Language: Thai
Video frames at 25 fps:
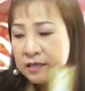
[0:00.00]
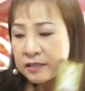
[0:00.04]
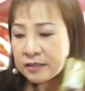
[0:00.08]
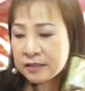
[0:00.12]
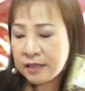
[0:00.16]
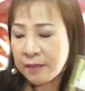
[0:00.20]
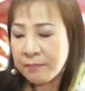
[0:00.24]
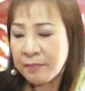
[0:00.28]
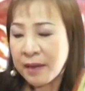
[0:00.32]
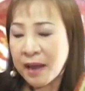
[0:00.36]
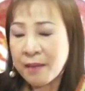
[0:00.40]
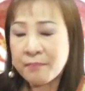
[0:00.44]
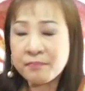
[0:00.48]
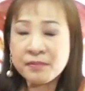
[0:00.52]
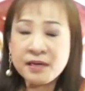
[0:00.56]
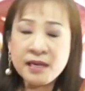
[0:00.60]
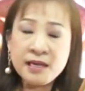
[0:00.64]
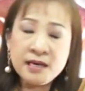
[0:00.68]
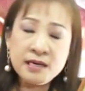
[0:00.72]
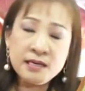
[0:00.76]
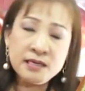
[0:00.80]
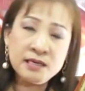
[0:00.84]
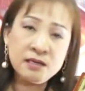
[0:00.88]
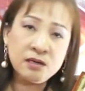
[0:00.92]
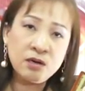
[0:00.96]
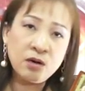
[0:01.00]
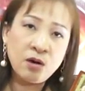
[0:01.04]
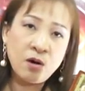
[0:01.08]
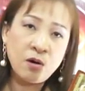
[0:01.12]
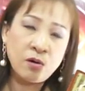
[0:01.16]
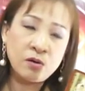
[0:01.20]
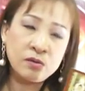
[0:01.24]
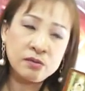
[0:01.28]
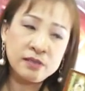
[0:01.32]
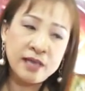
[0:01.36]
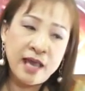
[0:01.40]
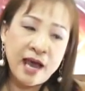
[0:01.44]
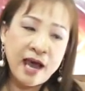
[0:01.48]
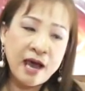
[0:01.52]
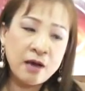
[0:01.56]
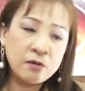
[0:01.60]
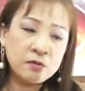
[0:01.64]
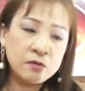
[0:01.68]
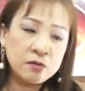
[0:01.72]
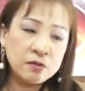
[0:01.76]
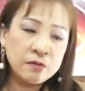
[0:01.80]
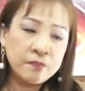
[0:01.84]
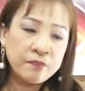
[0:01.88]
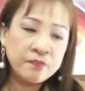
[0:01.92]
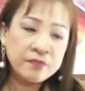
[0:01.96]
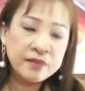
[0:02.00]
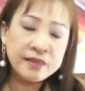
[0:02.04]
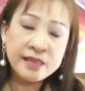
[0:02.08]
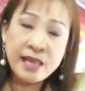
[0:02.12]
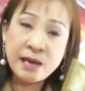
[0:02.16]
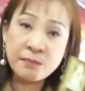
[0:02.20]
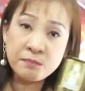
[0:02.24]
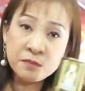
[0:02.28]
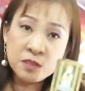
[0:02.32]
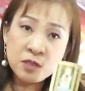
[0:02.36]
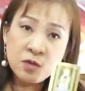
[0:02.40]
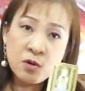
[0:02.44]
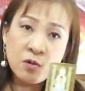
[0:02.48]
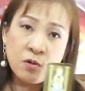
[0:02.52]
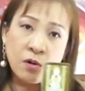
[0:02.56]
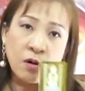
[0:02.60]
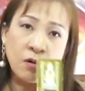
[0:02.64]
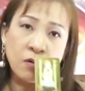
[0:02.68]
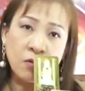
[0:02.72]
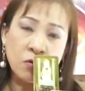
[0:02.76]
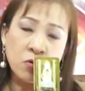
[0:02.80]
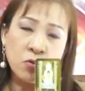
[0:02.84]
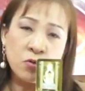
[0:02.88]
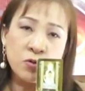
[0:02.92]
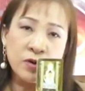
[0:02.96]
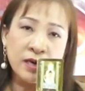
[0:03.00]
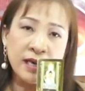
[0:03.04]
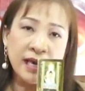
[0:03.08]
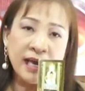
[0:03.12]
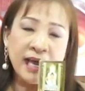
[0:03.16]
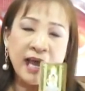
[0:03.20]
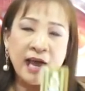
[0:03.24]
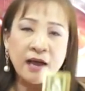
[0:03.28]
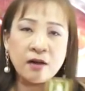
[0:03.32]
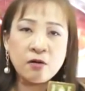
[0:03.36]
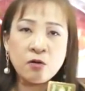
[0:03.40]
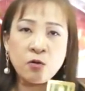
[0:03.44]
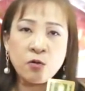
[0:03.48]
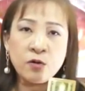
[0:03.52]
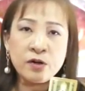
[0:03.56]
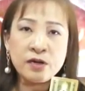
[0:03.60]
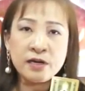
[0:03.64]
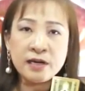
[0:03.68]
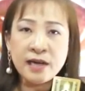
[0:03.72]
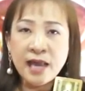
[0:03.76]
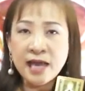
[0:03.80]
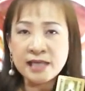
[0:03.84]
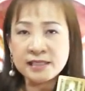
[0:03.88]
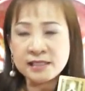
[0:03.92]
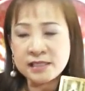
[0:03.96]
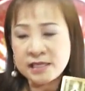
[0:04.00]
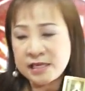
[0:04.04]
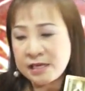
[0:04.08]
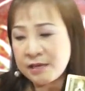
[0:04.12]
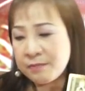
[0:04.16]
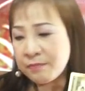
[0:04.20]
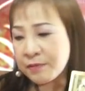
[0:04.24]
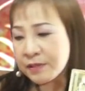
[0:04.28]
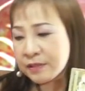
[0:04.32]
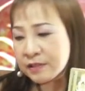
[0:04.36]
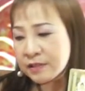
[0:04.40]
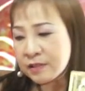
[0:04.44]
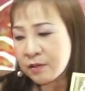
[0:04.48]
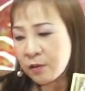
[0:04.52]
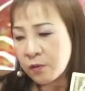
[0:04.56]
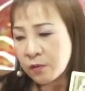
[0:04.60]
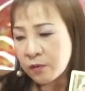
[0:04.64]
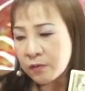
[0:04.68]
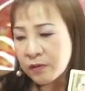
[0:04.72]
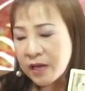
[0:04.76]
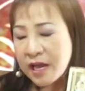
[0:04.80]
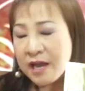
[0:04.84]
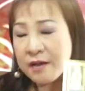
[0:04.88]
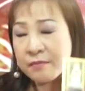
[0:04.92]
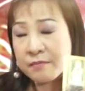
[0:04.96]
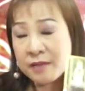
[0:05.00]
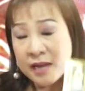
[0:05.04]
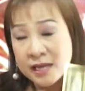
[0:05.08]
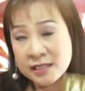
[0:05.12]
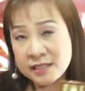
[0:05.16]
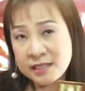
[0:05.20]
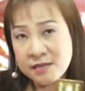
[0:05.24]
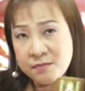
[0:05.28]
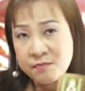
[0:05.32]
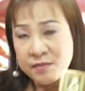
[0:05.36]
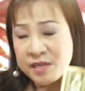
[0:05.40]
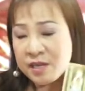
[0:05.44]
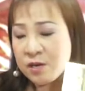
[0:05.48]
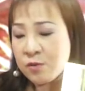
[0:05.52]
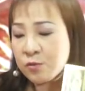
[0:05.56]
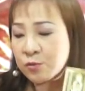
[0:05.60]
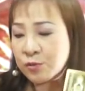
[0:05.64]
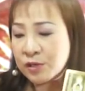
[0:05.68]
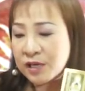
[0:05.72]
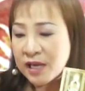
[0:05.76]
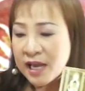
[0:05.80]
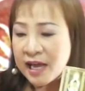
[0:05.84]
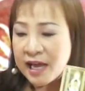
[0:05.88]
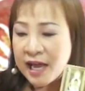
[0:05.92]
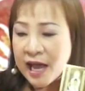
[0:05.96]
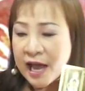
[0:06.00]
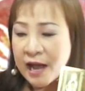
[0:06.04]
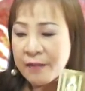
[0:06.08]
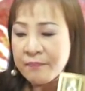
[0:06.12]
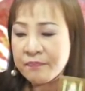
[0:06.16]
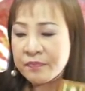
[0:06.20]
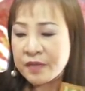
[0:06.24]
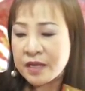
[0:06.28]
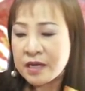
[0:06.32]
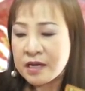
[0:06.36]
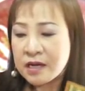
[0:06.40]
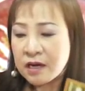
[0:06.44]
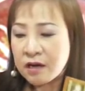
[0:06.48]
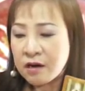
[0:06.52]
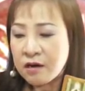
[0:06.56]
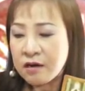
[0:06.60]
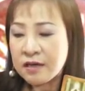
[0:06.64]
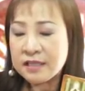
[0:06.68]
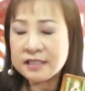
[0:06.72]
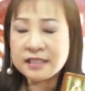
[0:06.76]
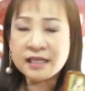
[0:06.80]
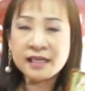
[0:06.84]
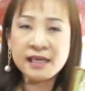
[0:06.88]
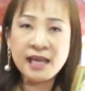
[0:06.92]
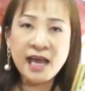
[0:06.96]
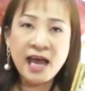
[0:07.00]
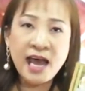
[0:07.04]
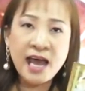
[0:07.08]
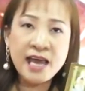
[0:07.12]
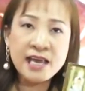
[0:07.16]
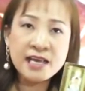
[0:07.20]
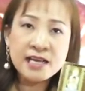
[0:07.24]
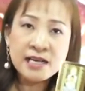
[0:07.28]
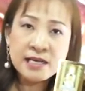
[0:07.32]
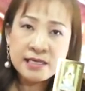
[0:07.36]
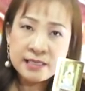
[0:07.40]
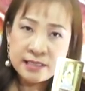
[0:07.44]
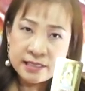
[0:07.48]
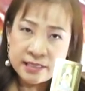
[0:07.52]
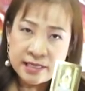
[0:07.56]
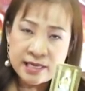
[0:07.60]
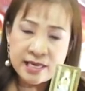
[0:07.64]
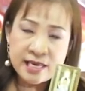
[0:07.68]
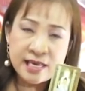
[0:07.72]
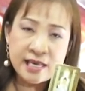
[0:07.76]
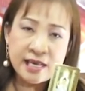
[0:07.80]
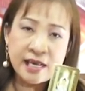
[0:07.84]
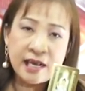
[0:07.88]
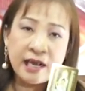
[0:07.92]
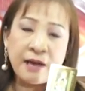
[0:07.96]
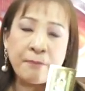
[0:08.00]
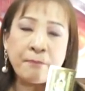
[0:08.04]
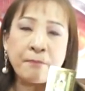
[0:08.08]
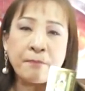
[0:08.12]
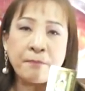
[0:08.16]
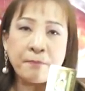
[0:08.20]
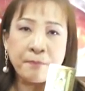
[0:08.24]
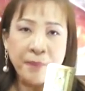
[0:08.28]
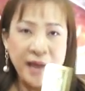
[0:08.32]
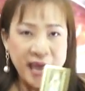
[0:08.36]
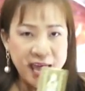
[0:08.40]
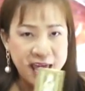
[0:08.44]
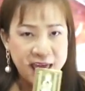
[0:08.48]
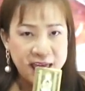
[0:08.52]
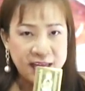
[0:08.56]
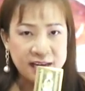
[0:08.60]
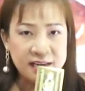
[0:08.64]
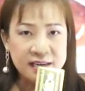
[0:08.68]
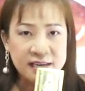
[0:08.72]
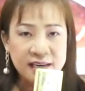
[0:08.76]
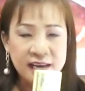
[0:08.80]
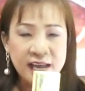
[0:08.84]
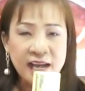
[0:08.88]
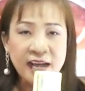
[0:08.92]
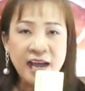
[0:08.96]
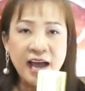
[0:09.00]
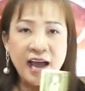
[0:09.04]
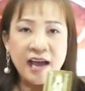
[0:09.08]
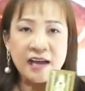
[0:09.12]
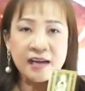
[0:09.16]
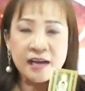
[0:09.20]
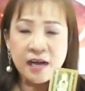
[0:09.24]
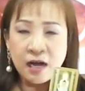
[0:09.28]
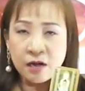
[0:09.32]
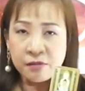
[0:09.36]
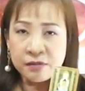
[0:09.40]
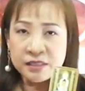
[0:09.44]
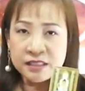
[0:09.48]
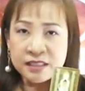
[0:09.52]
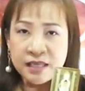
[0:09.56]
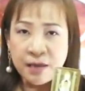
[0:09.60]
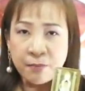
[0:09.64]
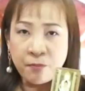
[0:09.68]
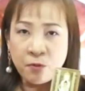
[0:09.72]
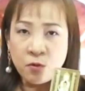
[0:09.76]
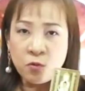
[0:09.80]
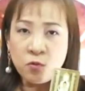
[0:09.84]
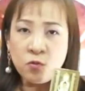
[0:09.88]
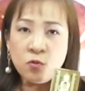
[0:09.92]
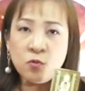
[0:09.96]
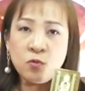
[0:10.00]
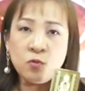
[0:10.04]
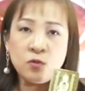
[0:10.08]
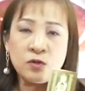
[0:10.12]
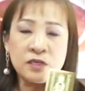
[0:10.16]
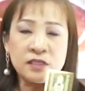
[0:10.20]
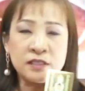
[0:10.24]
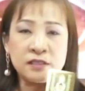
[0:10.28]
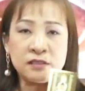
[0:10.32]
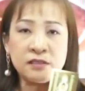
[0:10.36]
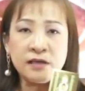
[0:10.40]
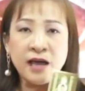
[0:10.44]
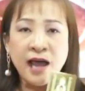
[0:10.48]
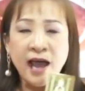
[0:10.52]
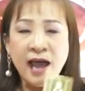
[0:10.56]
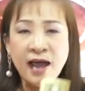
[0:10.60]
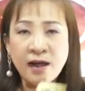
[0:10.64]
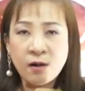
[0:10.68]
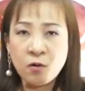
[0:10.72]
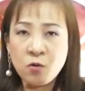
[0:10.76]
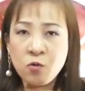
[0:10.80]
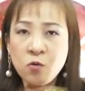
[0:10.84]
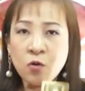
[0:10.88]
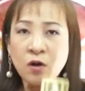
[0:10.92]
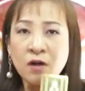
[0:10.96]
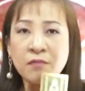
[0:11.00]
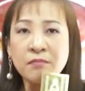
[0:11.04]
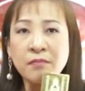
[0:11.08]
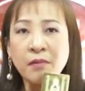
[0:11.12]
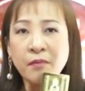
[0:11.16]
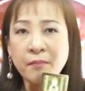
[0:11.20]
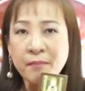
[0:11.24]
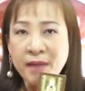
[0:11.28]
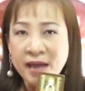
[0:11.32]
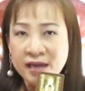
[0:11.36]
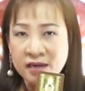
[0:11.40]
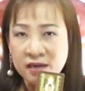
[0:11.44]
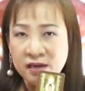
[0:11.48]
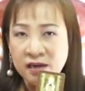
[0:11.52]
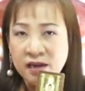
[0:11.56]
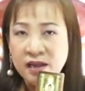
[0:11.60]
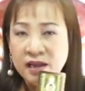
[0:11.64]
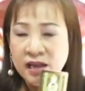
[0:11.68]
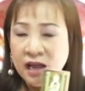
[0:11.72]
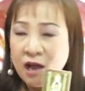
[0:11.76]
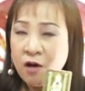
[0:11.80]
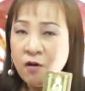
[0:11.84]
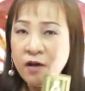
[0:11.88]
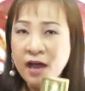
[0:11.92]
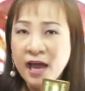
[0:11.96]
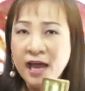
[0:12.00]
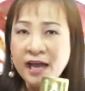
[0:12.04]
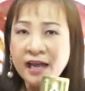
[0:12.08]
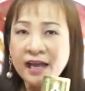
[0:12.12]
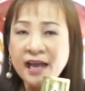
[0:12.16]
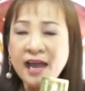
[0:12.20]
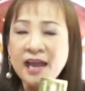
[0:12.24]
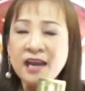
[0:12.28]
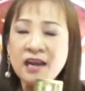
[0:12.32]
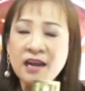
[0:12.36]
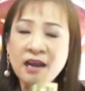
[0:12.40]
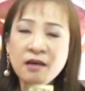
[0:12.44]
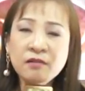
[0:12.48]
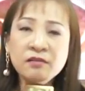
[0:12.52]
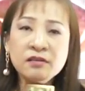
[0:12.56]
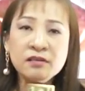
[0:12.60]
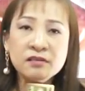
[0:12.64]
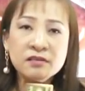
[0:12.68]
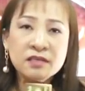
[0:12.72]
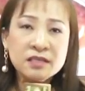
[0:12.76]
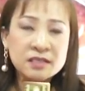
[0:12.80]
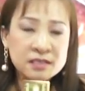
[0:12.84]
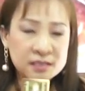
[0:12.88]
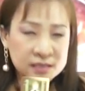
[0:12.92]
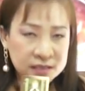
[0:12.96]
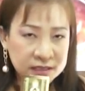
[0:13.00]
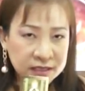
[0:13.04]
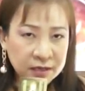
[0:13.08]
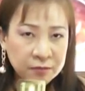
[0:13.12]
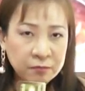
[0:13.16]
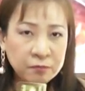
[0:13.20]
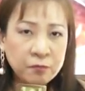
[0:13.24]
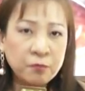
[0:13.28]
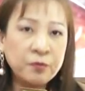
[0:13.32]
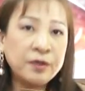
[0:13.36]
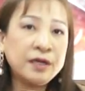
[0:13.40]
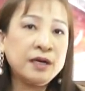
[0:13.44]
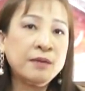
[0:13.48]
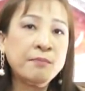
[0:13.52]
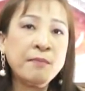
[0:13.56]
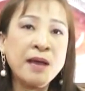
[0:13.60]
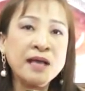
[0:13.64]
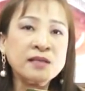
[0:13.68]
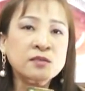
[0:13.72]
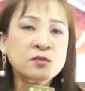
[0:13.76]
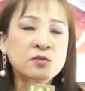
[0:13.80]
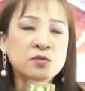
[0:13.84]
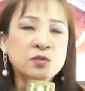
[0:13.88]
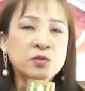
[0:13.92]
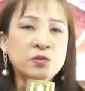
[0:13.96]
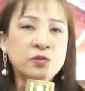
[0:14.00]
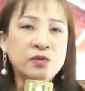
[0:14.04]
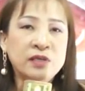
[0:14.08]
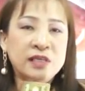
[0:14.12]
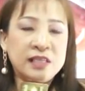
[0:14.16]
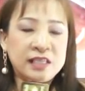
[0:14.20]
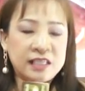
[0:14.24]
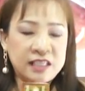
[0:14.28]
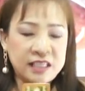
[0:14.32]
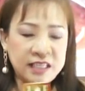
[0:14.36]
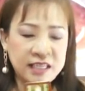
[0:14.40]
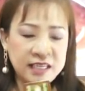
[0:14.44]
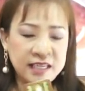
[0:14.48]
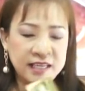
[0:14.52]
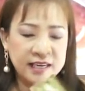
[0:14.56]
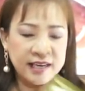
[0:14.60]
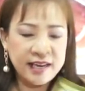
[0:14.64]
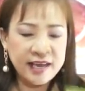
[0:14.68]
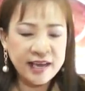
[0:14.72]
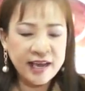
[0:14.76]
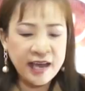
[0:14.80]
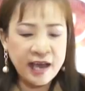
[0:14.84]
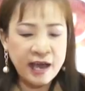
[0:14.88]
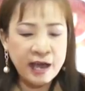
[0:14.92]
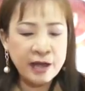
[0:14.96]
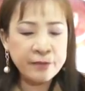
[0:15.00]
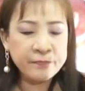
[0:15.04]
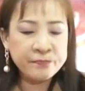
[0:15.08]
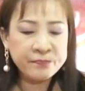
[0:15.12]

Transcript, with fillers: สำหรับในเรื่องของดาวนำโชคของคุณนะคะ คนราศีพฤษภเอ่อราศีมิถุนนะคะก็จะได้ 4 กับ8นะคะเอาไปจับคู่หรือหาคู่เข้ามาแมทเข้าหากันแล้ว จะเวิร์กมากสุดๆเลยนะคะ